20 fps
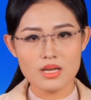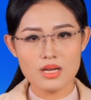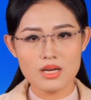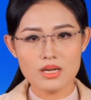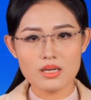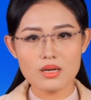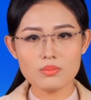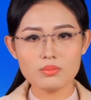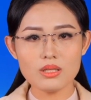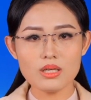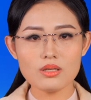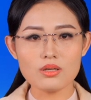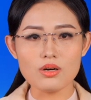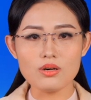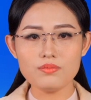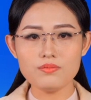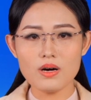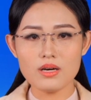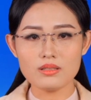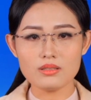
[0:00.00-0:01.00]
Công ty cổ
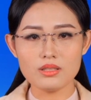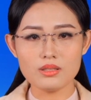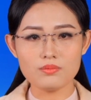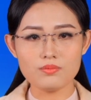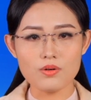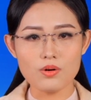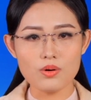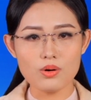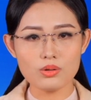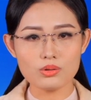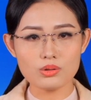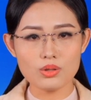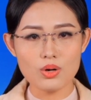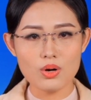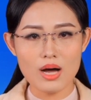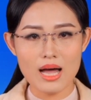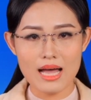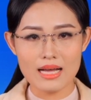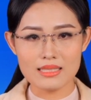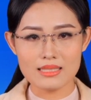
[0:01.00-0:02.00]
phần dịch vụ ô tô
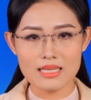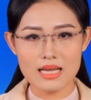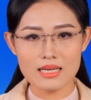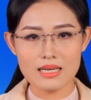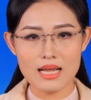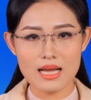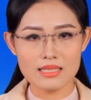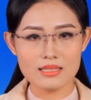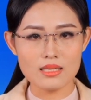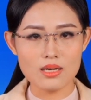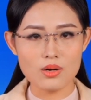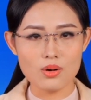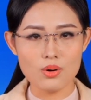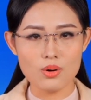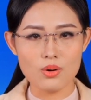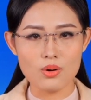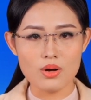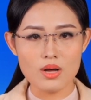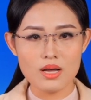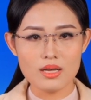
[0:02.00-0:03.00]
hàng xanh Hasaco,
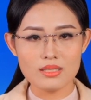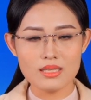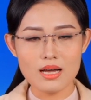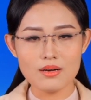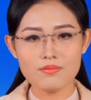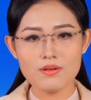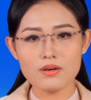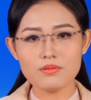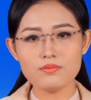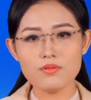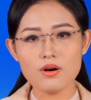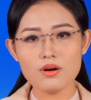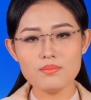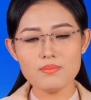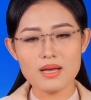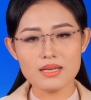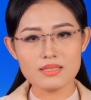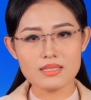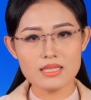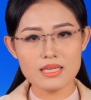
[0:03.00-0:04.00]
nhà phân phối
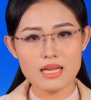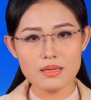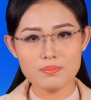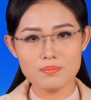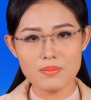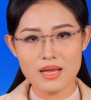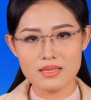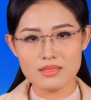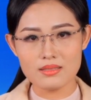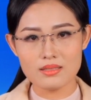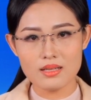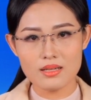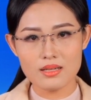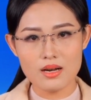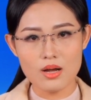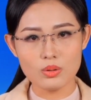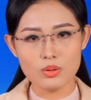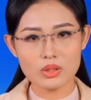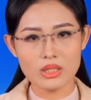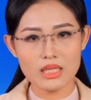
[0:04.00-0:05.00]
Mercedes-Benz
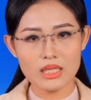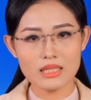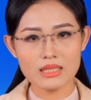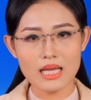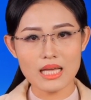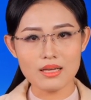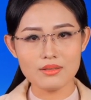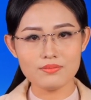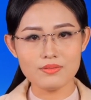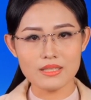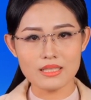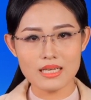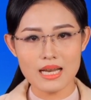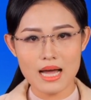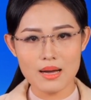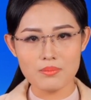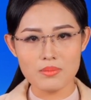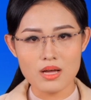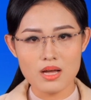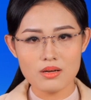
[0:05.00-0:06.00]
đầu tiên tại Việt
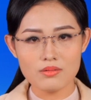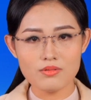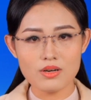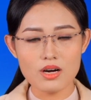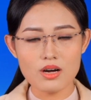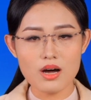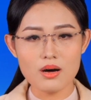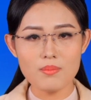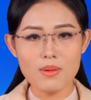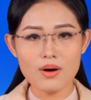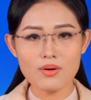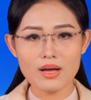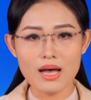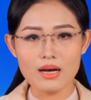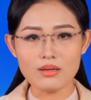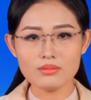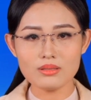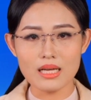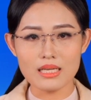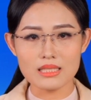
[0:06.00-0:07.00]
Nam vừa có báo cáo
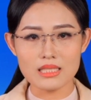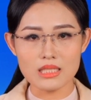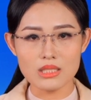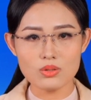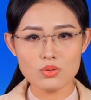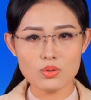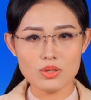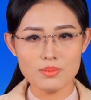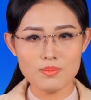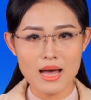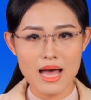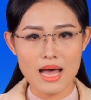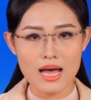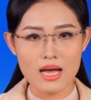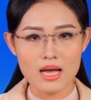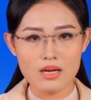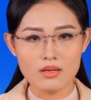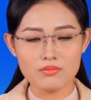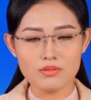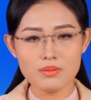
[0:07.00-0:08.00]
tài chính quý ba
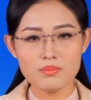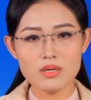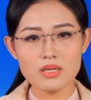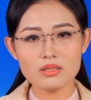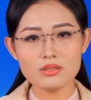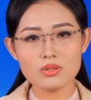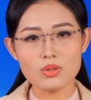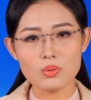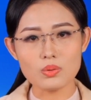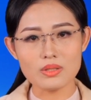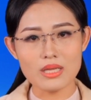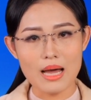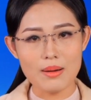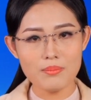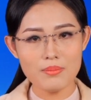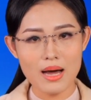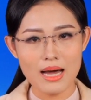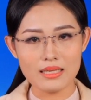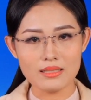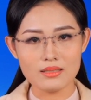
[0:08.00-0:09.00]
với mức sụt giảm
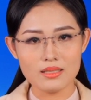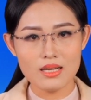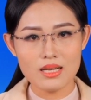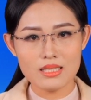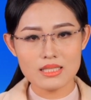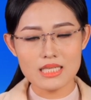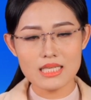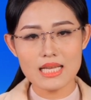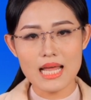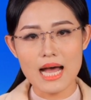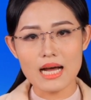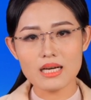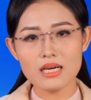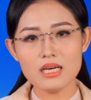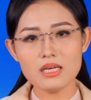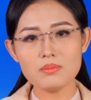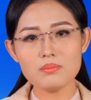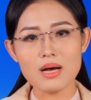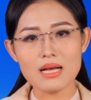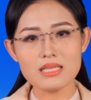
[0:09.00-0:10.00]
mạnh, chỉ đạt
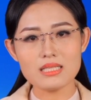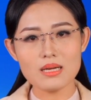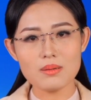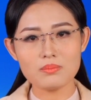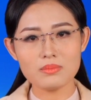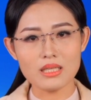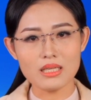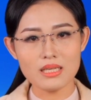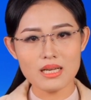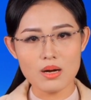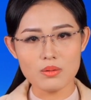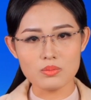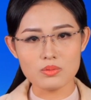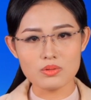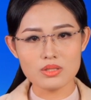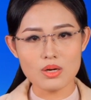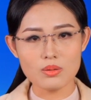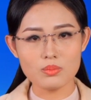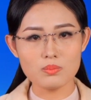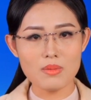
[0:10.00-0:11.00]
hơn bảy trăm tỷ đồng
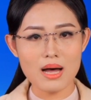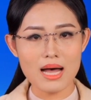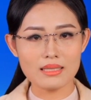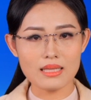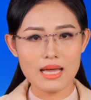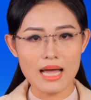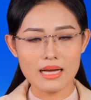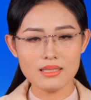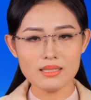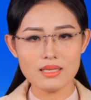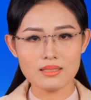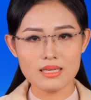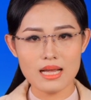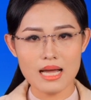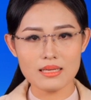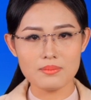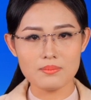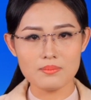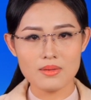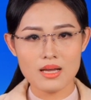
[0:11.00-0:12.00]
trong ba tháng gần đây,
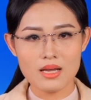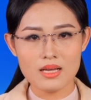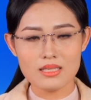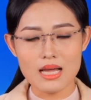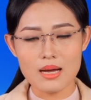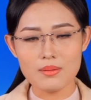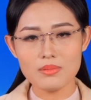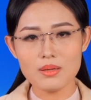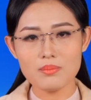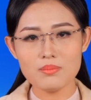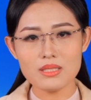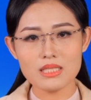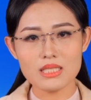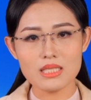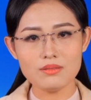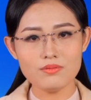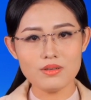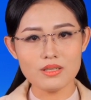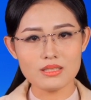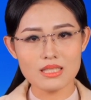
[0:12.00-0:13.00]
giảm năm mươi chín
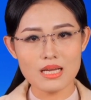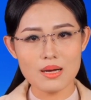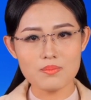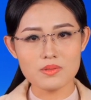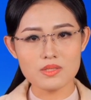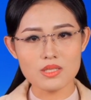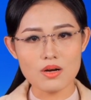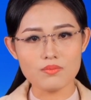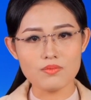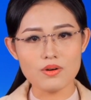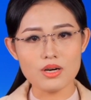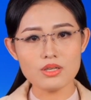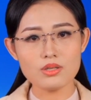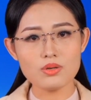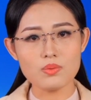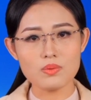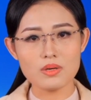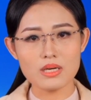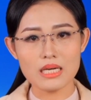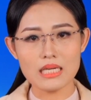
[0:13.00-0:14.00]
phần trăm so với
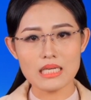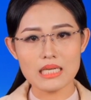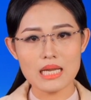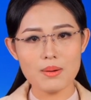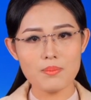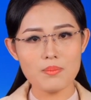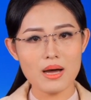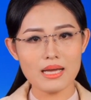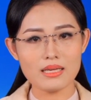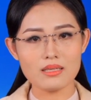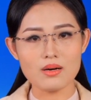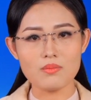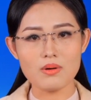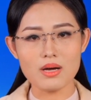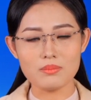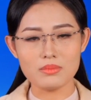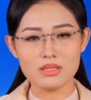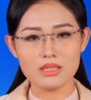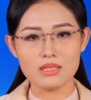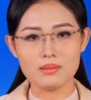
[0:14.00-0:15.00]
cùng kỳ năm hai không hai
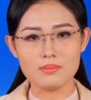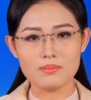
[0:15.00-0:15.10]
không.